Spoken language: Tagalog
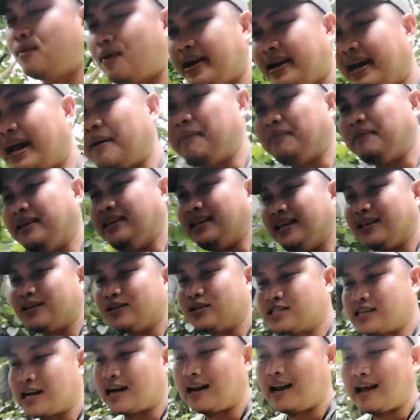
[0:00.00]
buhay namin
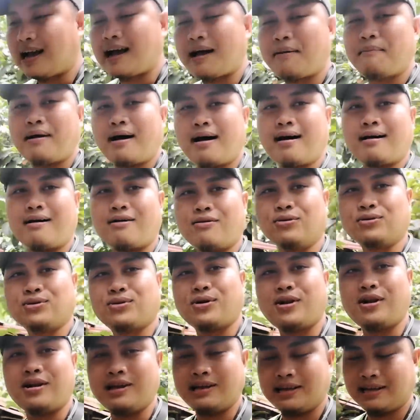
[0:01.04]
dito sa Kalaka mga
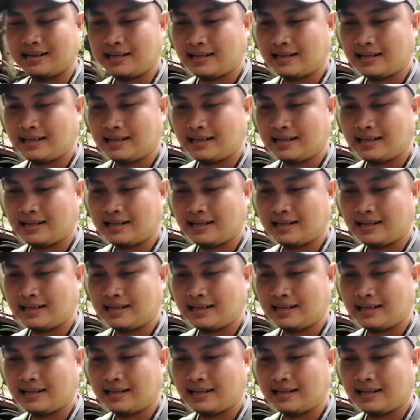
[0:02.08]
kautol.